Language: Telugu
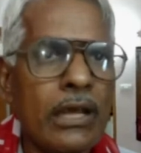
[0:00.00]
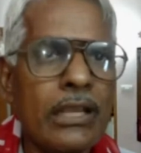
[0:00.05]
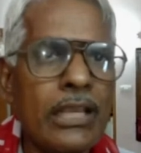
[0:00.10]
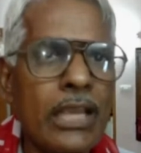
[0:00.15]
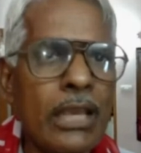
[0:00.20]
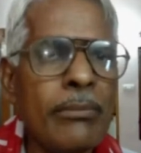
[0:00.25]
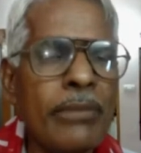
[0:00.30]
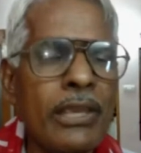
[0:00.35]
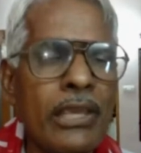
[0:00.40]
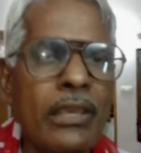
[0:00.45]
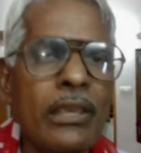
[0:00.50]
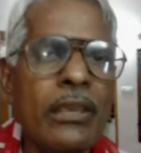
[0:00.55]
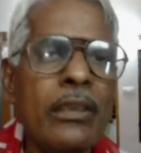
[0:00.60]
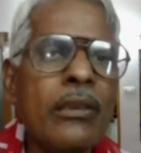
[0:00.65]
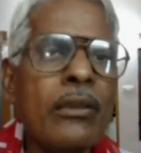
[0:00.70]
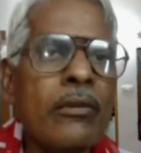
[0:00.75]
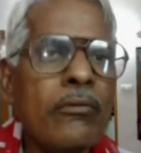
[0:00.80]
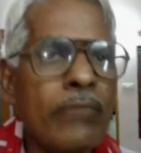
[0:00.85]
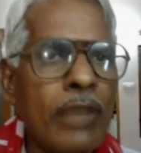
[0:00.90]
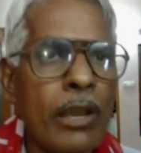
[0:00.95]
నాకేమీ
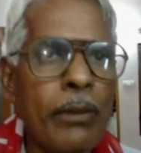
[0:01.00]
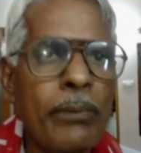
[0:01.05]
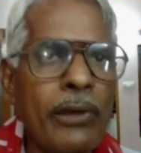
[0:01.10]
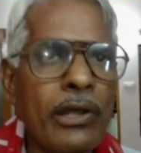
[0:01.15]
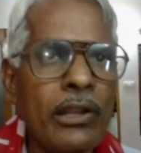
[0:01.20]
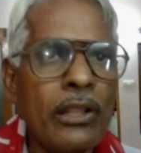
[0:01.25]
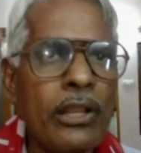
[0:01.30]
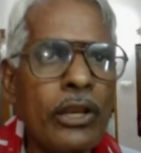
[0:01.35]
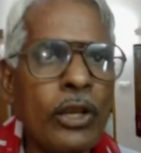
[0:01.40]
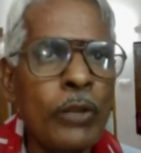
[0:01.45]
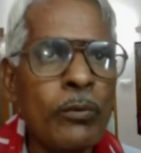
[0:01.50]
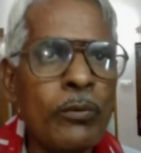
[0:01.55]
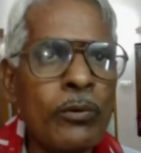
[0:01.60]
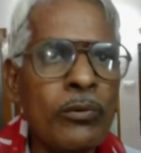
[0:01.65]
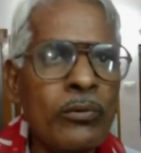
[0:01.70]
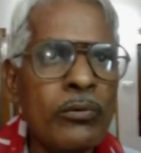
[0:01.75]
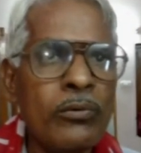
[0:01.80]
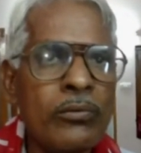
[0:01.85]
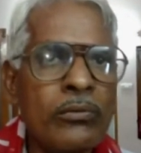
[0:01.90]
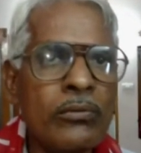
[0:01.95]
వ్యాపారాలు
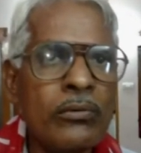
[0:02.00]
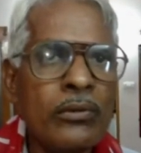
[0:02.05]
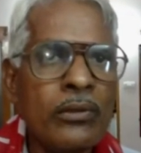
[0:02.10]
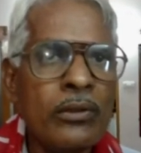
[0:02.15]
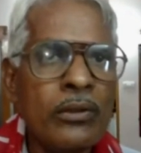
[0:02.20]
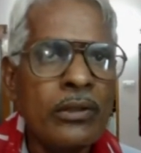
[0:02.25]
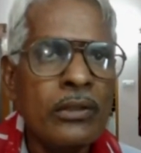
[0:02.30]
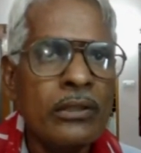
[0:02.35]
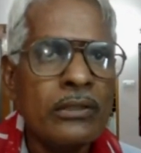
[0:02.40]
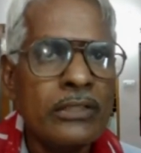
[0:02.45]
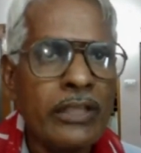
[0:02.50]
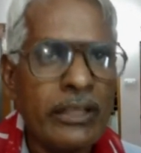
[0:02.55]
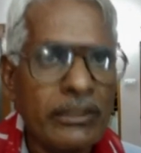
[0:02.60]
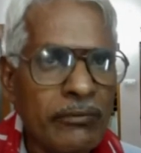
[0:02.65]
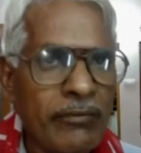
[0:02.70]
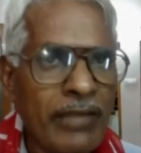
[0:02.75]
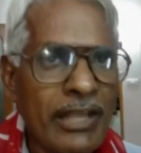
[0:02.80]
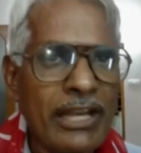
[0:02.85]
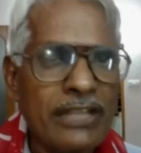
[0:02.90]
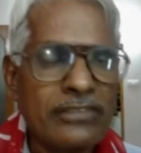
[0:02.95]
లేవు
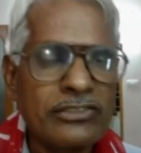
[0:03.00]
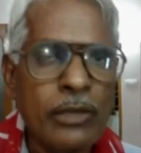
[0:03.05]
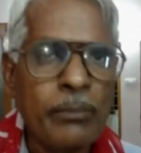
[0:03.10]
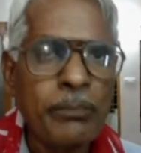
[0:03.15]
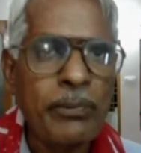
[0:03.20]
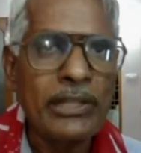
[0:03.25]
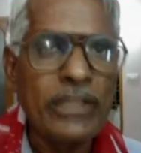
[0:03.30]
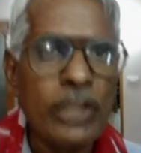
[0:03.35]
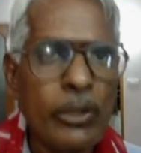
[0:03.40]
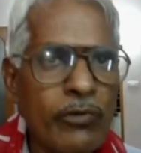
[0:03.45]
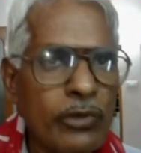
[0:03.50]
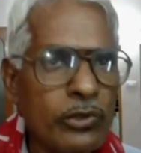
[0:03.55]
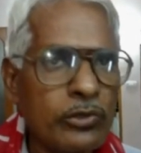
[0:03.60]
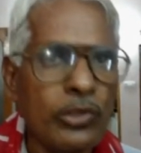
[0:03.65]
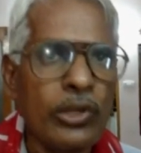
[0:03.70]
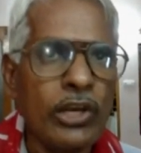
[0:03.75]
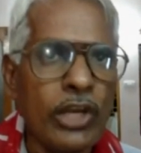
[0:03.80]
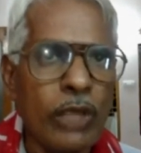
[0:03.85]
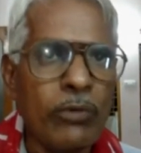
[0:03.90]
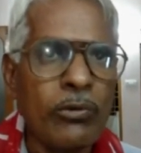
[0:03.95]
వేరే సంపాదన
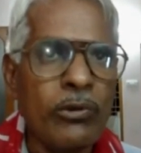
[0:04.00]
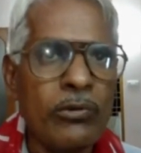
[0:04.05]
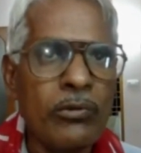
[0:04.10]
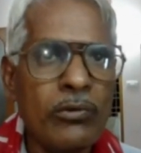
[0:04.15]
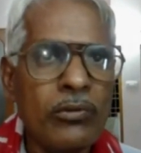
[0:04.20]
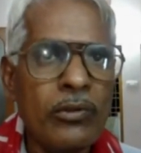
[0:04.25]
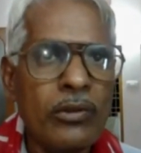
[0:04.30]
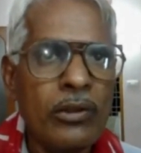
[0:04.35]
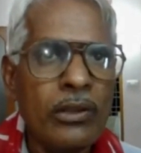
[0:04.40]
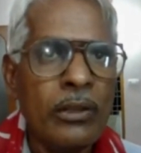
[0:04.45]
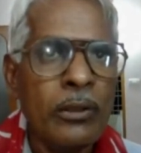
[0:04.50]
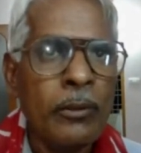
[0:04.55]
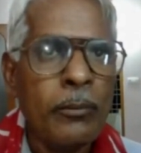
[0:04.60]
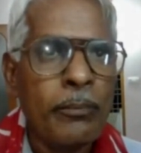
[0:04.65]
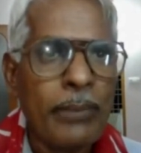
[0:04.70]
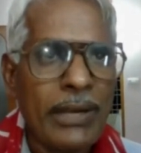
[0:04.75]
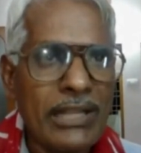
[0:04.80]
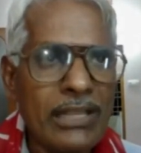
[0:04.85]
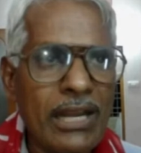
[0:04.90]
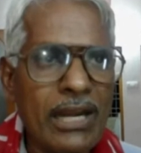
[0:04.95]
వృత్తులు లేవు
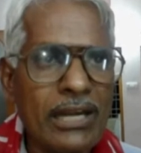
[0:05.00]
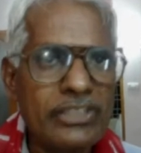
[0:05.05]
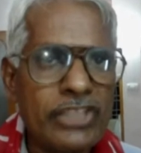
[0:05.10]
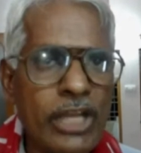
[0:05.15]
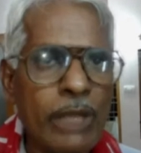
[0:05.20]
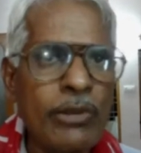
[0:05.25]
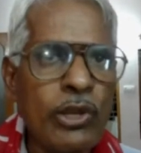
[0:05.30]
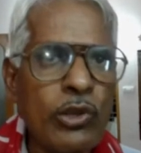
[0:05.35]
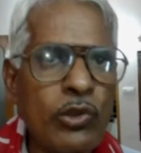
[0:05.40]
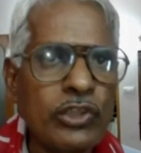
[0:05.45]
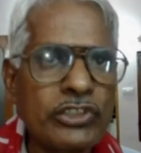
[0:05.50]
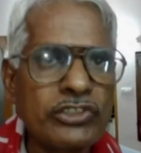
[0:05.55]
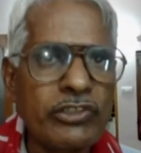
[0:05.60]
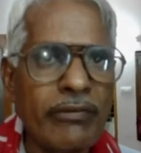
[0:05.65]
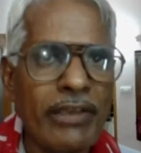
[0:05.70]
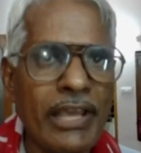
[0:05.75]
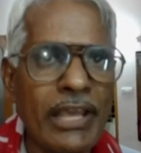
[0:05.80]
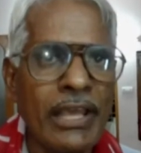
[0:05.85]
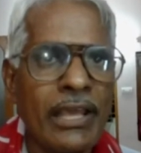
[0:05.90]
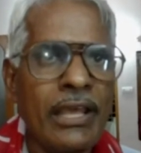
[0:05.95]
ప్రజల క్షేమం
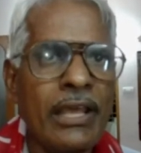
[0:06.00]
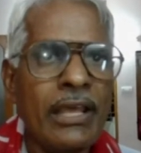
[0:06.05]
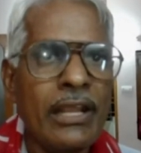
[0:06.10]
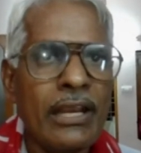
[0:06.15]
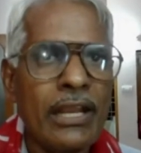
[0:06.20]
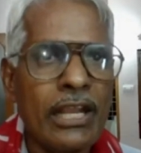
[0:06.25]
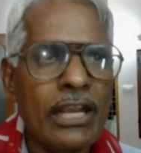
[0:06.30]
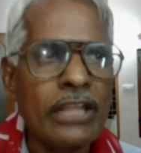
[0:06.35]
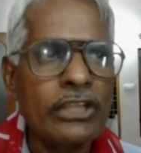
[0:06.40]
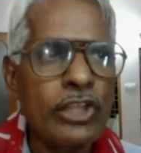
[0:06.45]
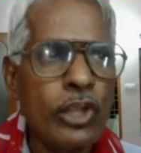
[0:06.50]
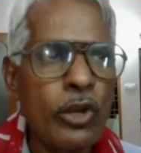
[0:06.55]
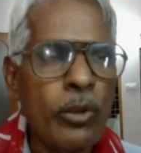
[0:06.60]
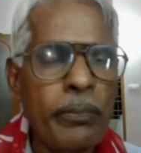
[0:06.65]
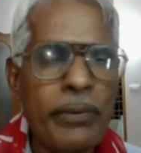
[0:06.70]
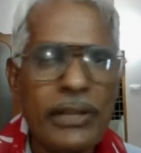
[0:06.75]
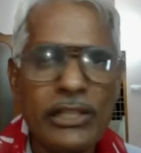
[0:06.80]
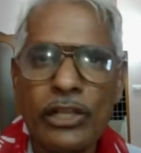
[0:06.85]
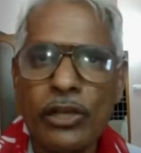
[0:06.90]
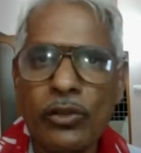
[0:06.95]
కోసమే
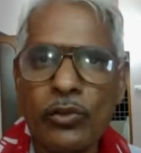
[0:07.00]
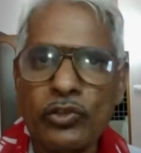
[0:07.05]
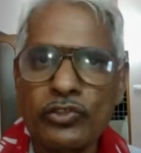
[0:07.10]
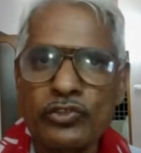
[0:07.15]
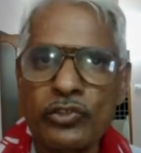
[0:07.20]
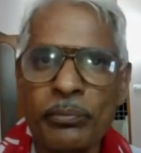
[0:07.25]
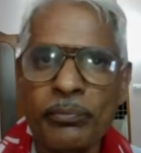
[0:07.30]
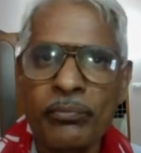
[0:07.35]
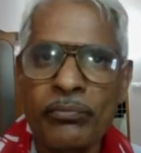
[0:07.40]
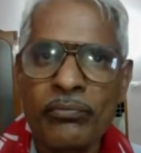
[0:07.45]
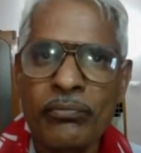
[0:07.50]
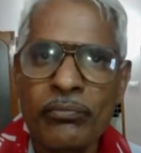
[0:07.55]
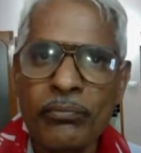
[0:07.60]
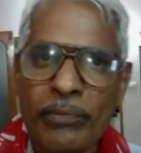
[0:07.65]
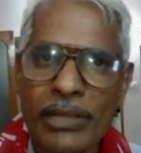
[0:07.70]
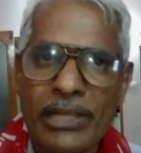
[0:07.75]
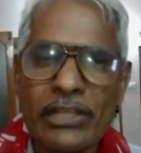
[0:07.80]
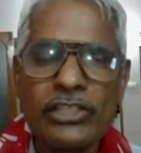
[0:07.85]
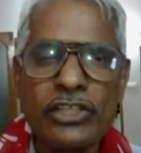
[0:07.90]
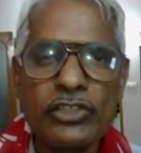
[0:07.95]
నిరంతరం ప్రజల కోసం
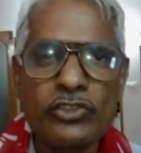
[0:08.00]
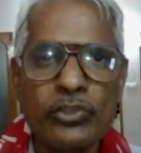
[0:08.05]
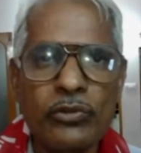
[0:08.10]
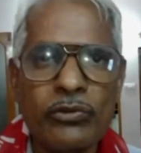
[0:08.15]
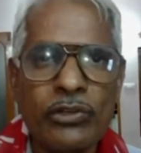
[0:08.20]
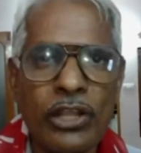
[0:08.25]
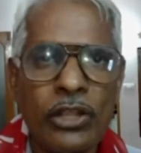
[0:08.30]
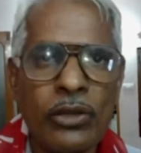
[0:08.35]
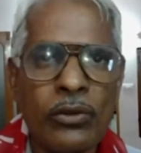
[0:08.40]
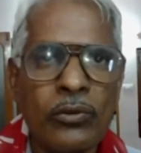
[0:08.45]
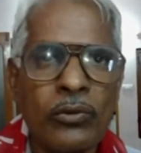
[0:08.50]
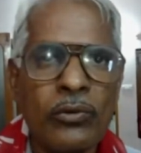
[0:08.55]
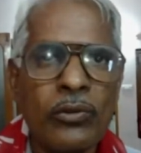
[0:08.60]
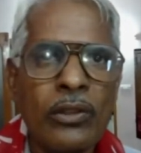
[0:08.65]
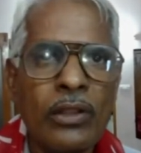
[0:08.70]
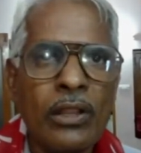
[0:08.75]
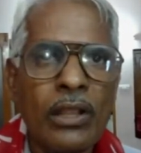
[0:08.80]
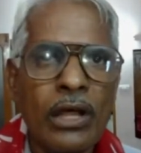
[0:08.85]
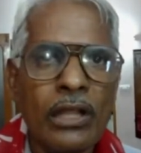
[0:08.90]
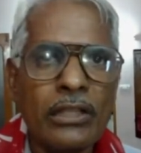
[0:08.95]
పనిచేస్తూ ఉన్నాను
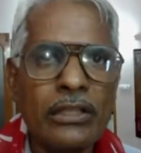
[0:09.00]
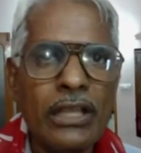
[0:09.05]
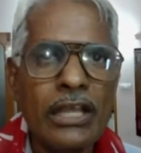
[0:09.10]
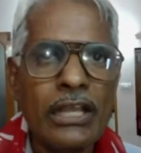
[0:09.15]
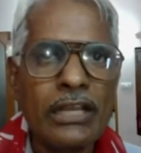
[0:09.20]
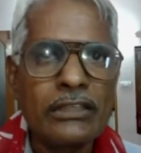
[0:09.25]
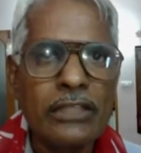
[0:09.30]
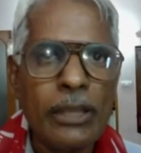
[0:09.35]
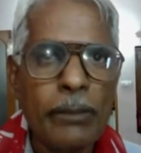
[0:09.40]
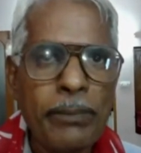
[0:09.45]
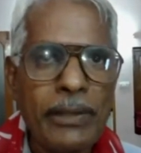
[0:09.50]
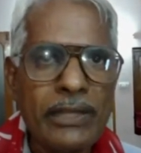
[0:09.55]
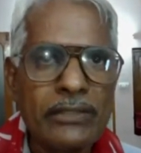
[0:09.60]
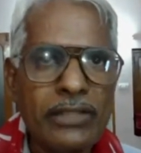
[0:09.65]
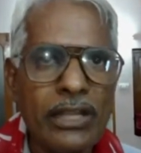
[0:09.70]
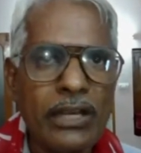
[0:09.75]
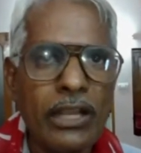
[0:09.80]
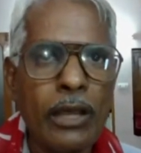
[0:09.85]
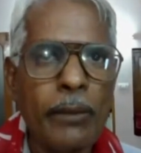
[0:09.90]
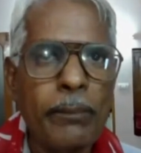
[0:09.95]
అందుకని
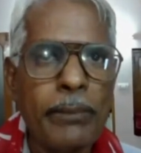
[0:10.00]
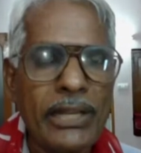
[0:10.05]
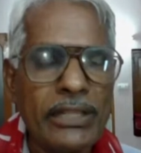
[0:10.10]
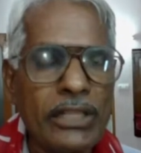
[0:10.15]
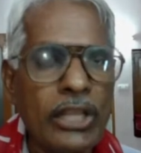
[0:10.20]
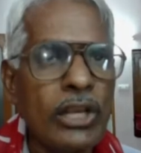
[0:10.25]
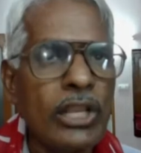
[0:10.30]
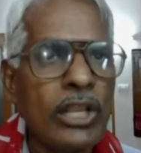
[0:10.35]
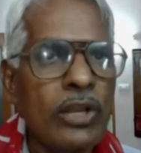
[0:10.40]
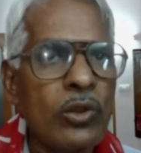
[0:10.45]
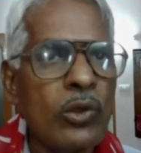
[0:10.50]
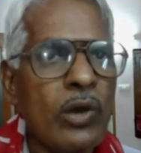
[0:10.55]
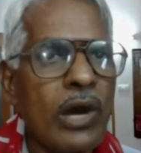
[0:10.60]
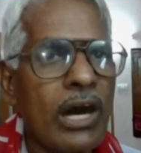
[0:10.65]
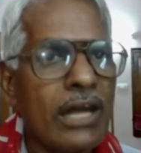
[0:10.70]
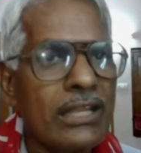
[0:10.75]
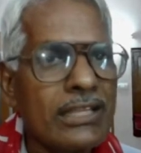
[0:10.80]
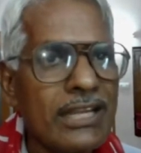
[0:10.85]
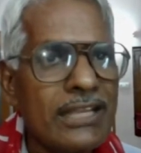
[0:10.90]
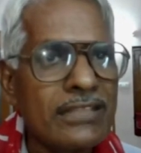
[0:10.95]
తప్పనిసరిగా ప్రజలు నన్ను
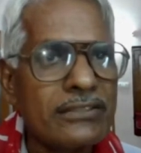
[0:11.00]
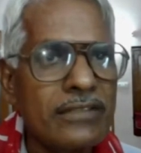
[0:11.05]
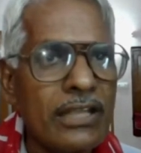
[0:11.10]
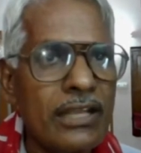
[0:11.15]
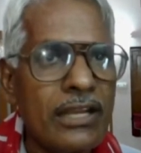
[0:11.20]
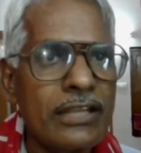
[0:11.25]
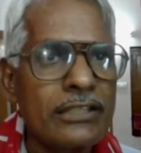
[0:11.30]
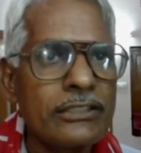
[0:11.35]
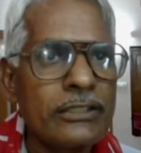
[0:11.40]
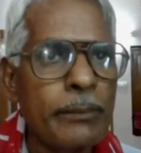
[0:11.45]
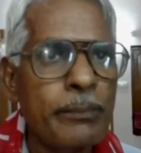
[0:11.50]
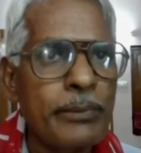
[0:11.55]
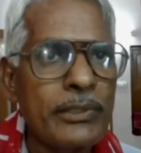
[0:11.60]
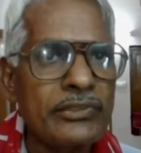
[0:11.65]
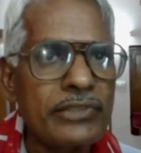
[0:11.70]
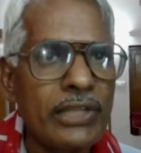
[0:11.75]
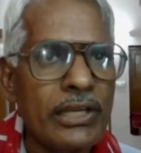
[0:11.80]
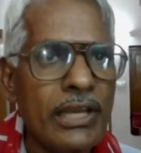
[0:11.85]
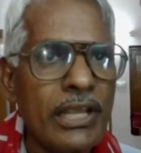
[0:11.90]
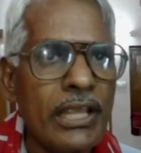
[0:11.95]
ఆదరిస్తారని
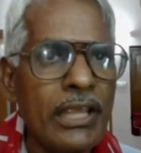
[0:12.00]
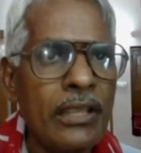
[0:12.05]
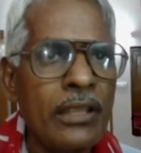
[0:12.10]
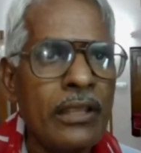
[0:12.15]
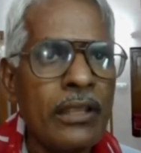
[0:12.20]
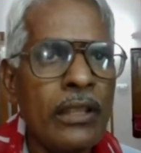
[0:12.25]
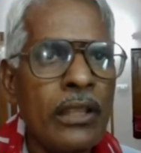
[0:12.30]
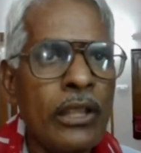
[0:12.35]
చెప్పేసి